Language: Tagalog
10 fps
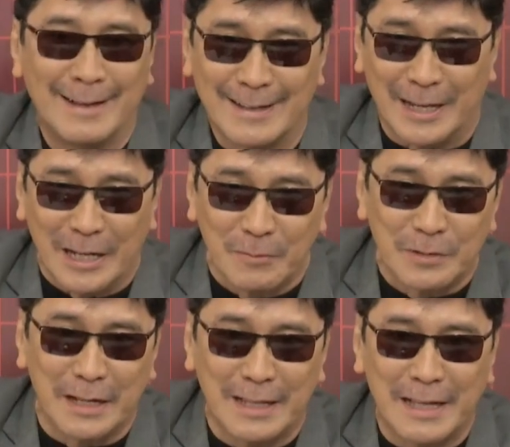Galing mo
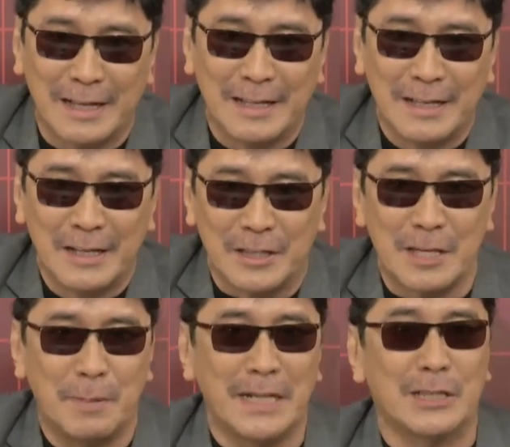talaga.
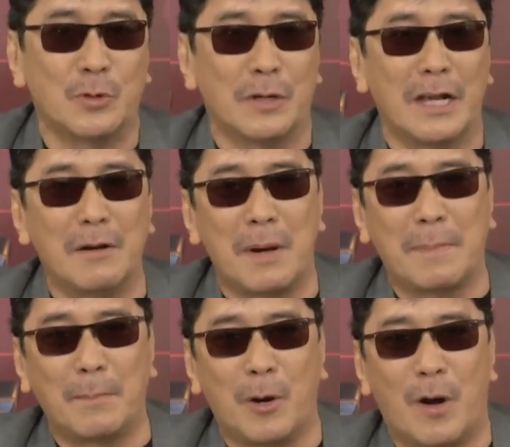Di ba natural lang
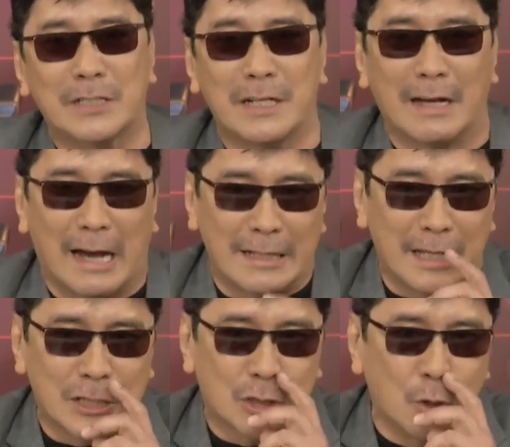mababawasan ng
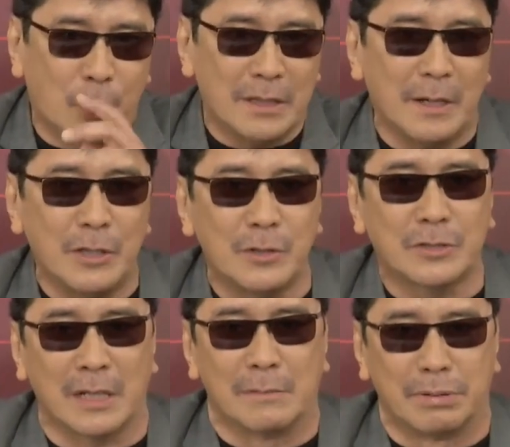adik? So what are you
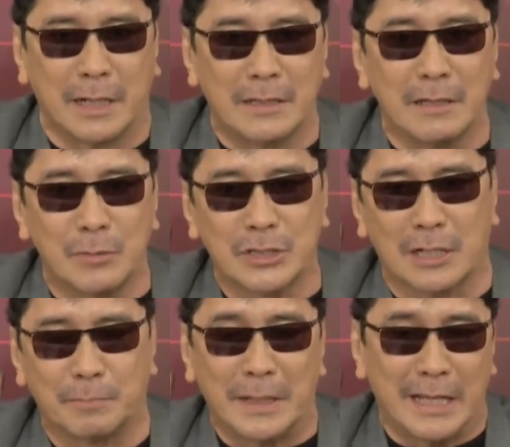celebrating,
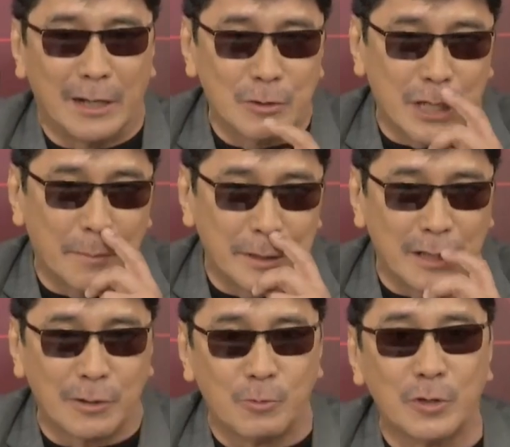Mr. Panelo? Sabi
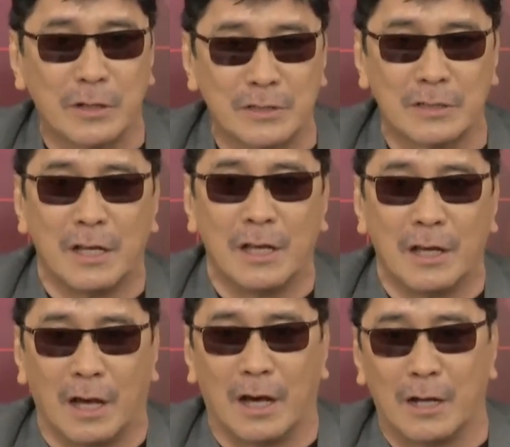niya, the ruthless,
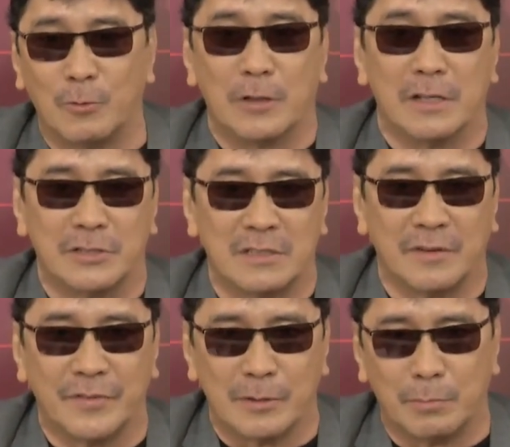uh, ruthlessness
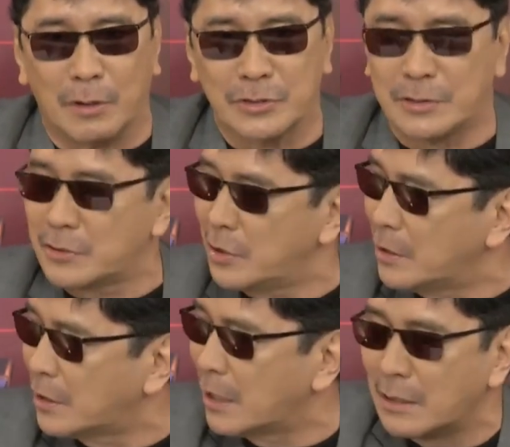of your boss.
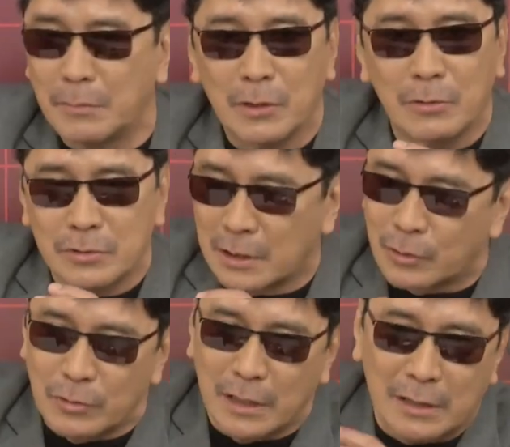Nagsalita naman tong si
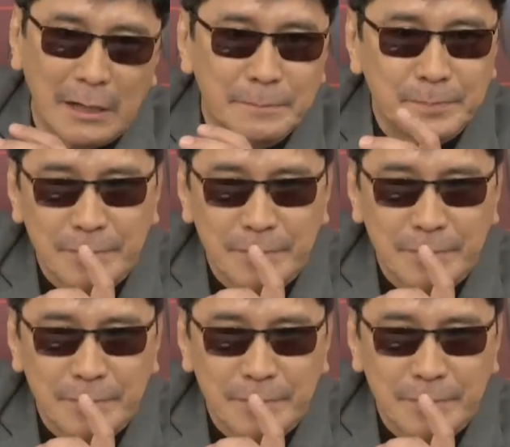Kudeta.